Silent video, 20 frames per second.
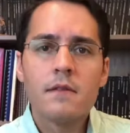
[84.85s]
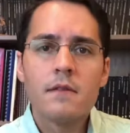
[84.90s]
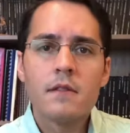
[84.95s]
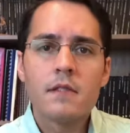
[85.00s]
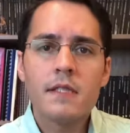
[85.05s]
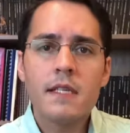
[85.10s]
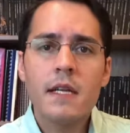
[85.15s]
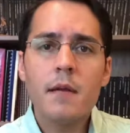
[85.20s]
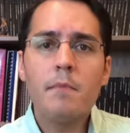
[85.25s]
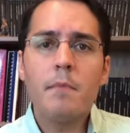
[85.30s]

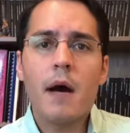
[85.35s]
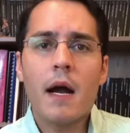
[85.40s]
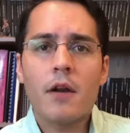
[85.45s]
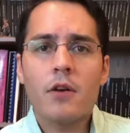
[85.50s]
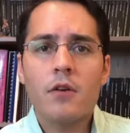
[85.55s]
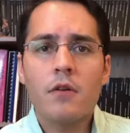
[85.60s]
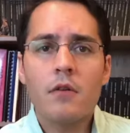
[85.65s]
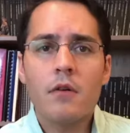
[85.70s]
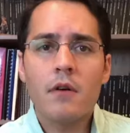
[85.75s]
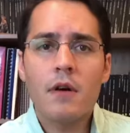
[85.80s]
Sin
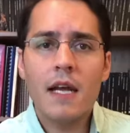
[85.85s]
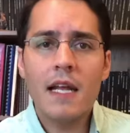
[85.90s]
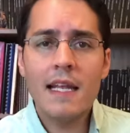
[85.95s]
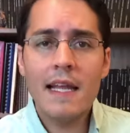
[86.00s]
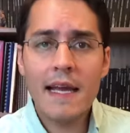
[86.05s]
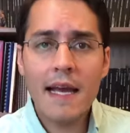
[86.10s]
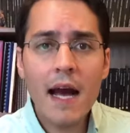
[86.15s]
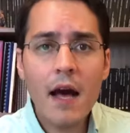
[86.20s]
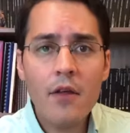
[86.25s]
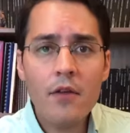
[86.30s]
embargo, el
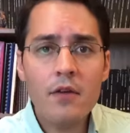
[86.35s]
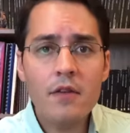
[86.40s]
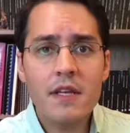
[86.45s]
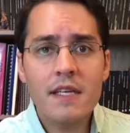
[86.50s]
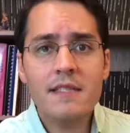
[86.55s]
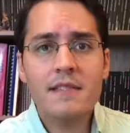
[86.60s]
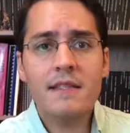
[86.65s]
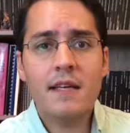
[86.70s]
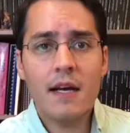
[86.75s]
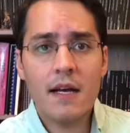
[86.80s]
legado de
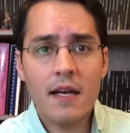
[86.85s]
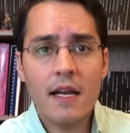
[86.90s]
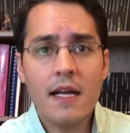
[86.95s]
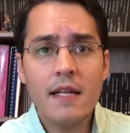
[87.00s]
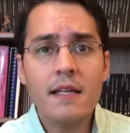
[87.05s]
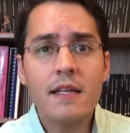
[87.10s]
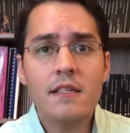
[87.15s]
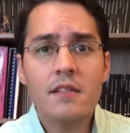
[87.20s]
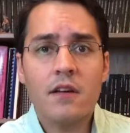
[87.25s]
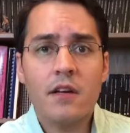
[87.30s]
esta
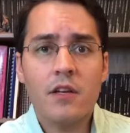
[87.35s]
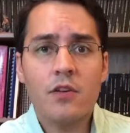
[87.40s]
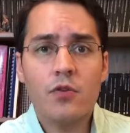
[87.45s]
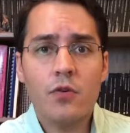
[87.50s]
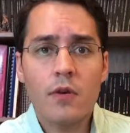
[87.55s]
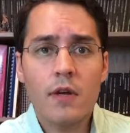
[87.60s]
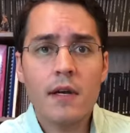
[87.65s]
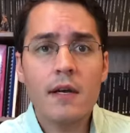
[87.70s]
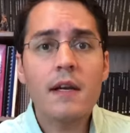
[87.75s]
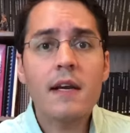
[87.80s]
gran
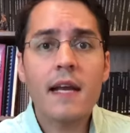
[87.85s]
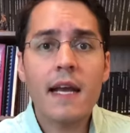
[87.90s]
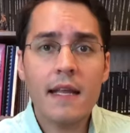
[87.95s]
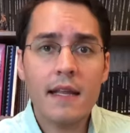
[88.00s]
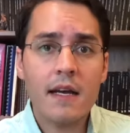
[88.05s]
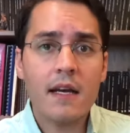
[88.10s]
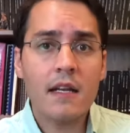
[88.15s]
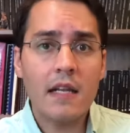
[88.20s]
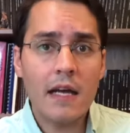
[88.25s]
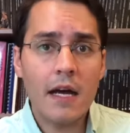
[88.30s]
escritora
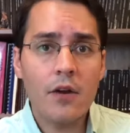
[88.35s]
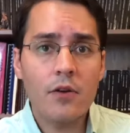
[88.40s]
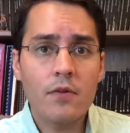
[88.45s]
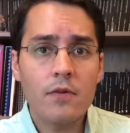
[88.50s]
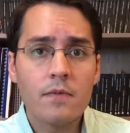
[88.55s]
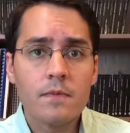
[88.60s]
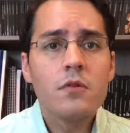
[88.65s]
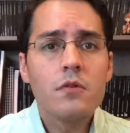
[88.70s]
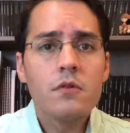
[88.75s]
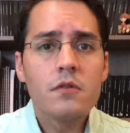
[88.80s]
queda claro.
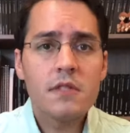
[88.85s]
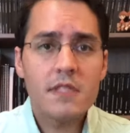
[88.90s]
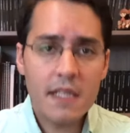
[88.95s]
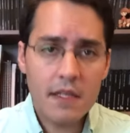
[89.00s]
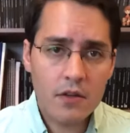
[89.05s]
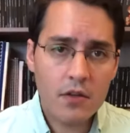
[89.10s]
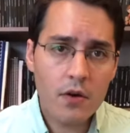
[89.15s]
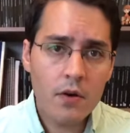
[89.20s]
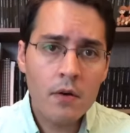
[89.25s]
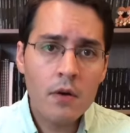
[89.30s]

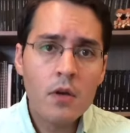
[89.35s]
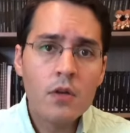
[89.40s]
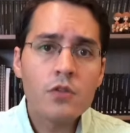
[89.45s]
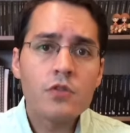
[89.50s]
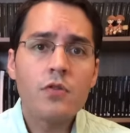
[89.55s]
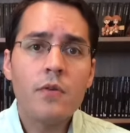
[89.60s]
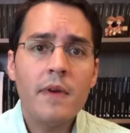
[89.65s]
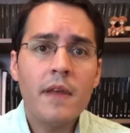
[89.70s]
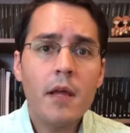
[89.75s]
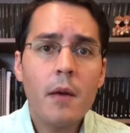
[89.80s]
Cito,
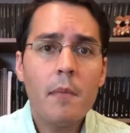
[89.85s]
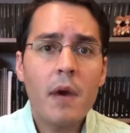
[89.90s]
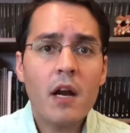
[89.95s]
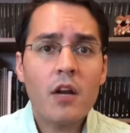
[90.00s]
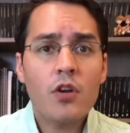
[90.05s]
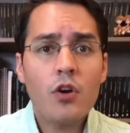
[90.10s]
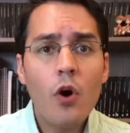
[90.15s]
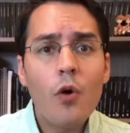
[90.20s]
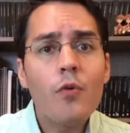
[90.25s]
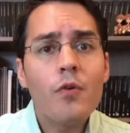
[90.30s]
su vida
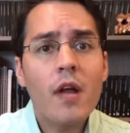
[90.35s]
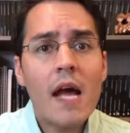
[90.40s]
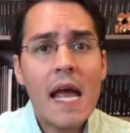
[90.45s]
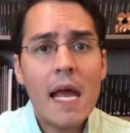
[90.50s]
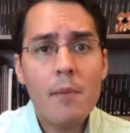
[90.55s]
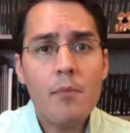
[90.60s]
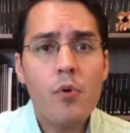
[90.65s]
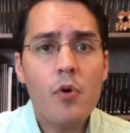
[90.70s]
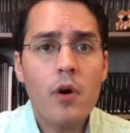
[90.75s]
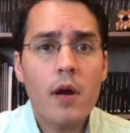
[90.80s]
marcó una
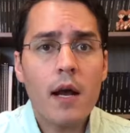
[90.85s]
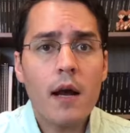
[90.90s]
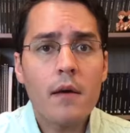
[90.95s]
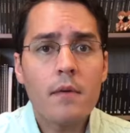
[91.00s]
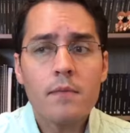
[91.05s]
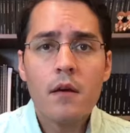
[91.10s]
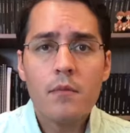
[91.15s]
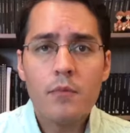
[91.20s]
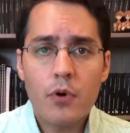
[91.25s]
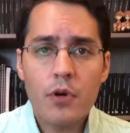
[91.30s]
época,
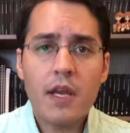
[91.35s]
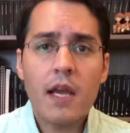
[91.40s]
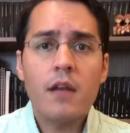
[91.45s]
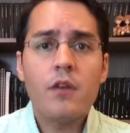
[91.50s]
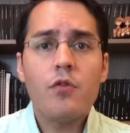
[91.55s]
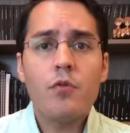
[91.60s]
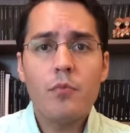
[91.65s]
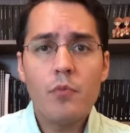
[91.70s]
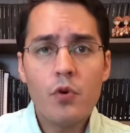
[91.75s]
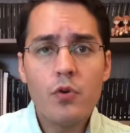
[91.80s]
porque
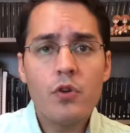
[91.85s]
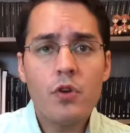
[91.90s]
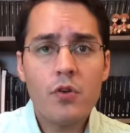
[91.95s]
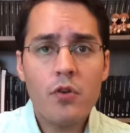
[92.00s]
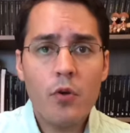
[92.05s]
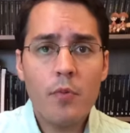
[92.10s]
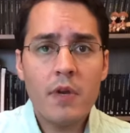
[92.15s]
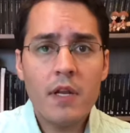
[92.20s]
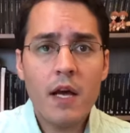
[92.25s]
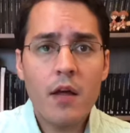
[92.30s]
en un mundo
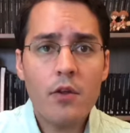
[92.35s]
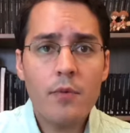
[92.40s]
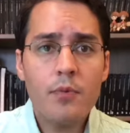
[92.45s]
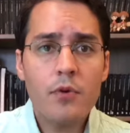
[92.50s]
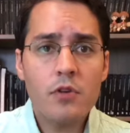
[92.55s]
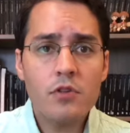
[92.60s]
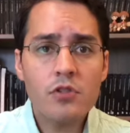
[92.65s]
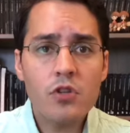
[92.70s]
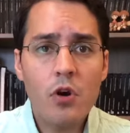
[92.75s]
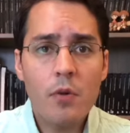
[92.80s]
dominado
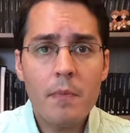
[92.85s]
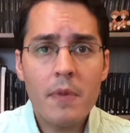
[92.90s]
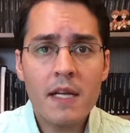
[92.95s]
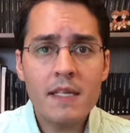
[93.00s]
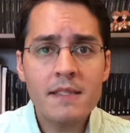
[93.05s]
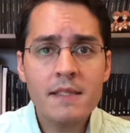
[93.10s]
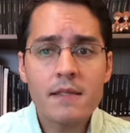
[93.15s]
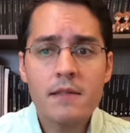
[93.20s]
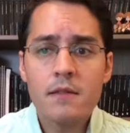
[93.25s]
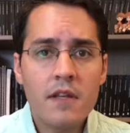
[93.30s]
por los
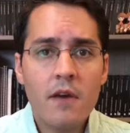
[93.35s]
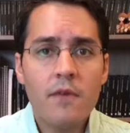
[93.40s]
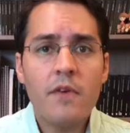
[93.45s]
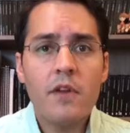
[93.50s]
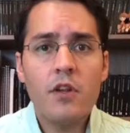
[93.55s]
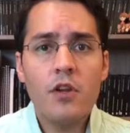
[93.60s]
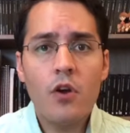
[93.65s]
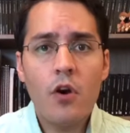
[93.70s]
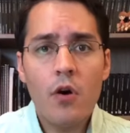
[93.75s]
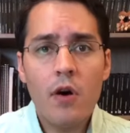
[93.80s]
hombres,
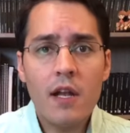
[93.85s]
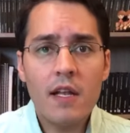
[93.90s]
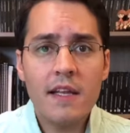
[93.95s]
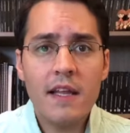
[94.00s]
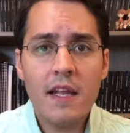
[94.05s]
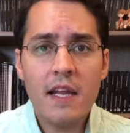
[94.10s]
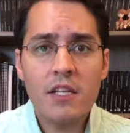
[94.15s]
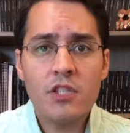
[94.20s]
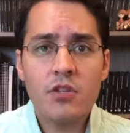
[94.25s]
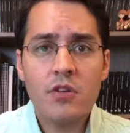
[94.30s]
defendió el
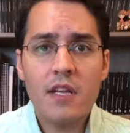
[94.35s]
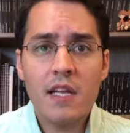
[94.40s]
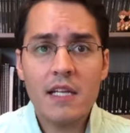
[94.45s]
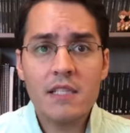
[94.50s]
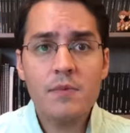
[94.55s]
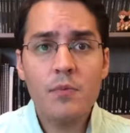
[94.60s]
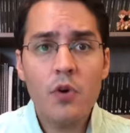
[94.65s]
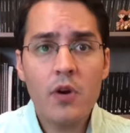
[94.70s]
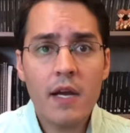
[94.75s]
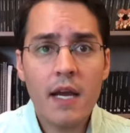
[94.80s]
derecho de
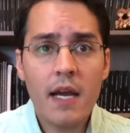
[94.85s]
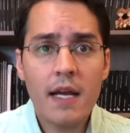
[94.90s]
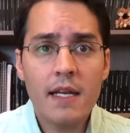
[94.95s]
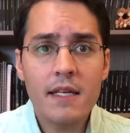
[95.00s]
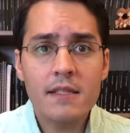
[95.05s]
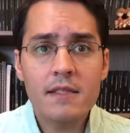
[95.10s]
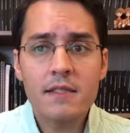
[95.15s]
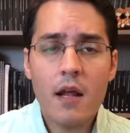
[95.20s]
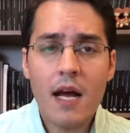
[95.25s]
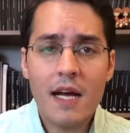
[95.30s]
las
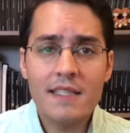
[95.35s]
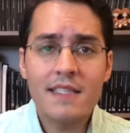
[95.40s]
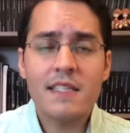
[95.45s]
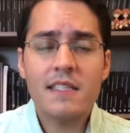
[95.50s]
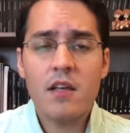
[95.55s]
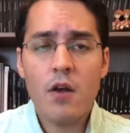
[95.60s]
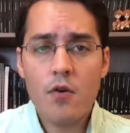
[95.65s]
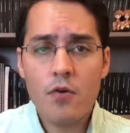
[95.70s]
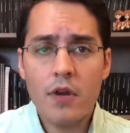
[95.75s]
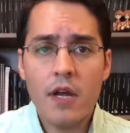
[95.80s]
mujeres a
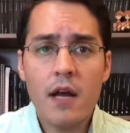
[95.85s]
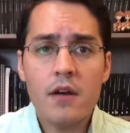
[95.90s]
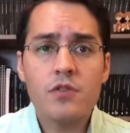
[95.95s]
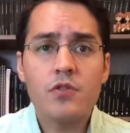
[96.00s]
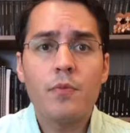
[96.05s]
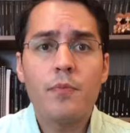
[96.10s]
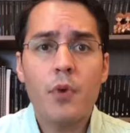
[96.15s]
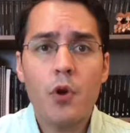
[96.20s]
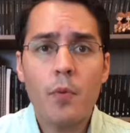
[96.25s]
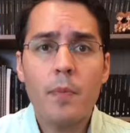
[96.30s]
desarrollar
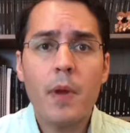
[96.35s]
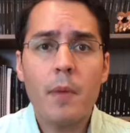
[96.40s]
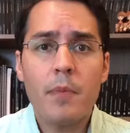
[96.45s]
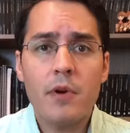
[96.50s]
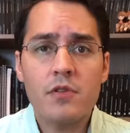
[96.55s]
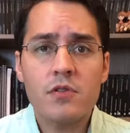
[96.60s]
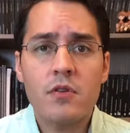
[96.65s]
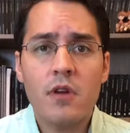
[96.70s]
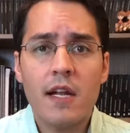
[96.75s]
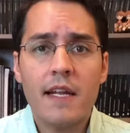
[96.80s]
su propia
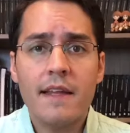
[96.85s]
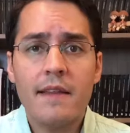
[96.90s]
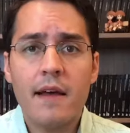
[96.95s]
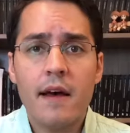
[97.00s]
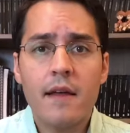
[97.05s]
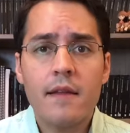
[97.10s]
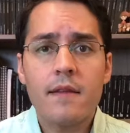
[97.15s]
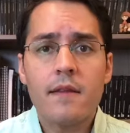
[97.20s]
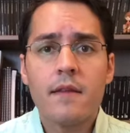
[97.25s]
personalidad